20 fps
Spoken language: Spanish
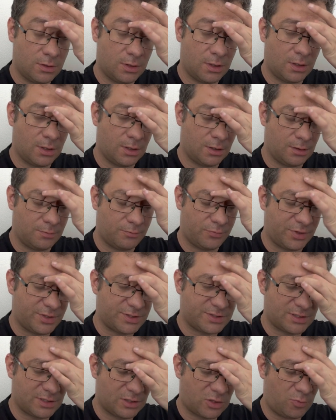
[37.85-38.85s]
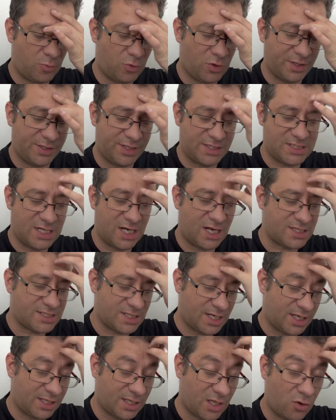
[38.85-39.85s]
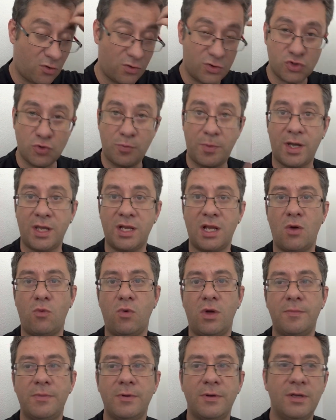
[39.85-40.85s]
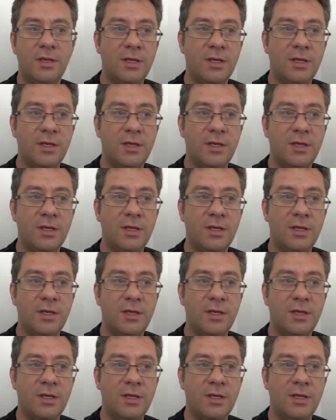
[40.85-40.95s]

eh, pues como que Tesla las ha quitado de su página web.